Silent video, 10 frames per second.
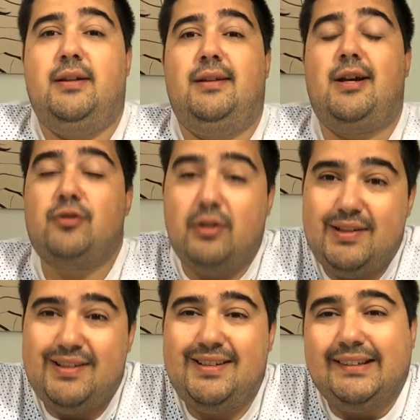Nas
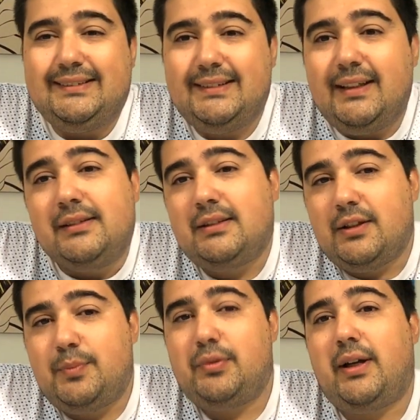nossas
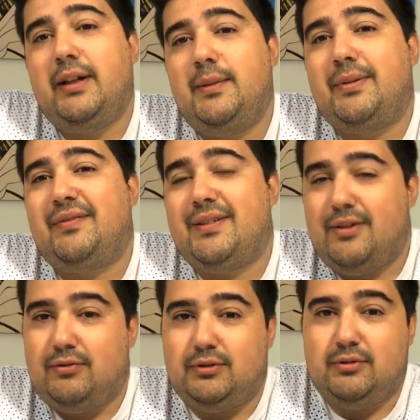andanças por aí para fazer
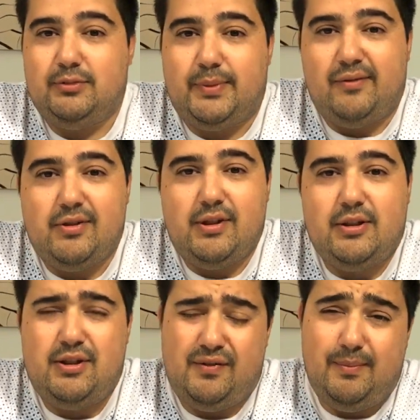conteúdo para vocês, a
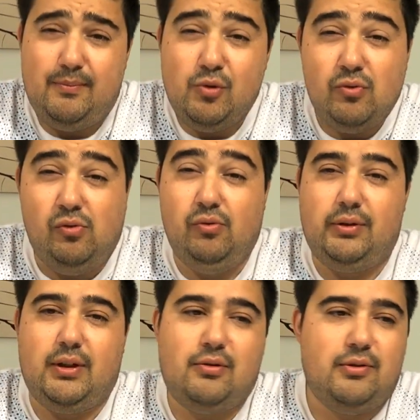gente vê
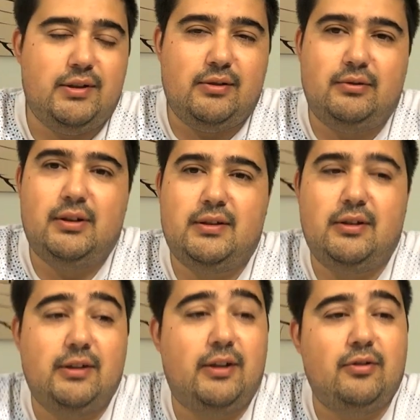muita coisa
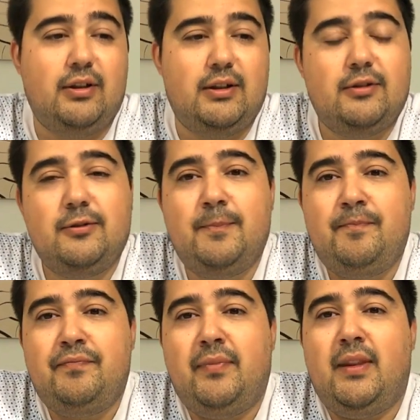acontecendo aqui em Orlando
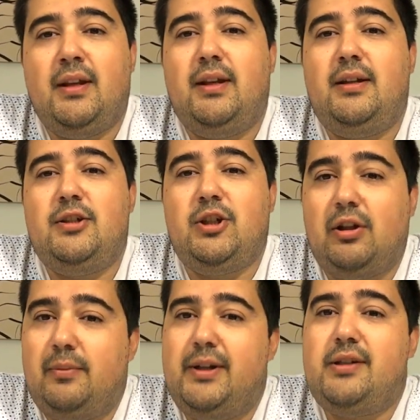e
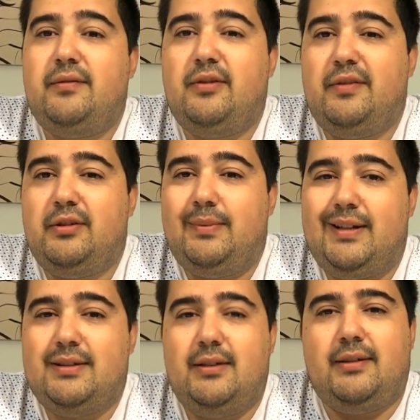geralmente envolvendo
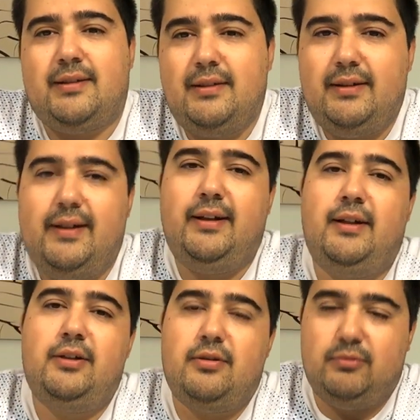brasileiro.
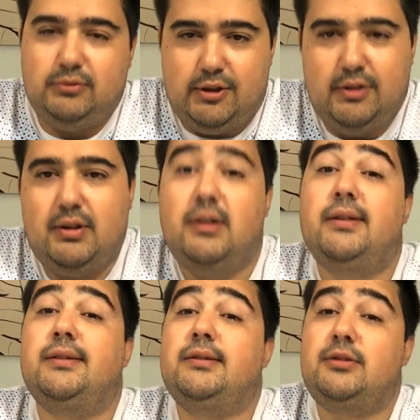Acidente, multa de
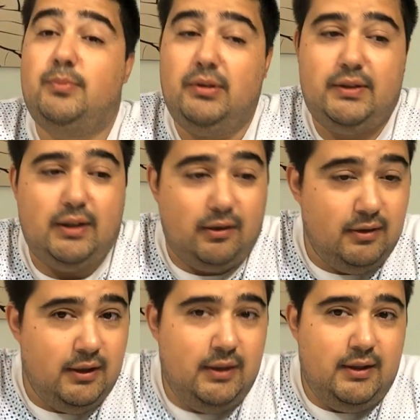trânsito,
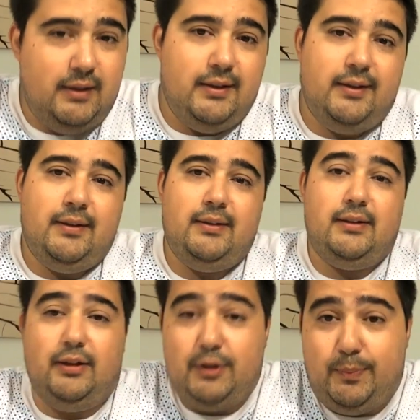policial
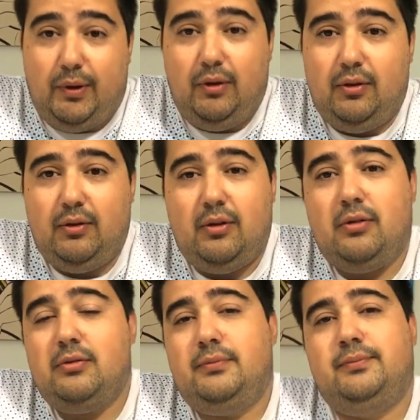dando
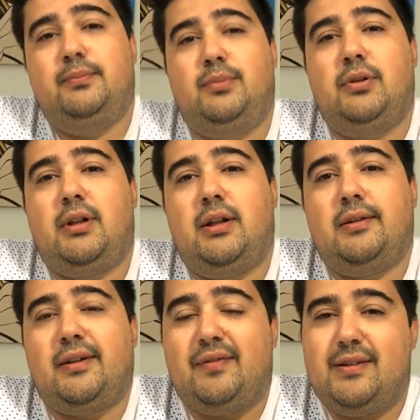esporro porque
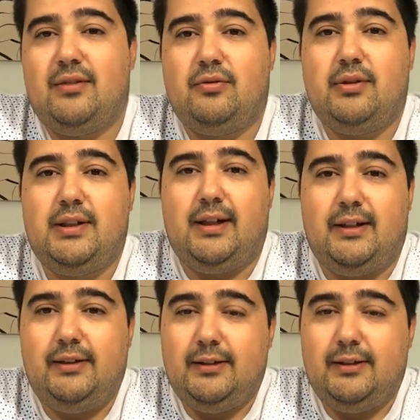tá fazendo coisa errada.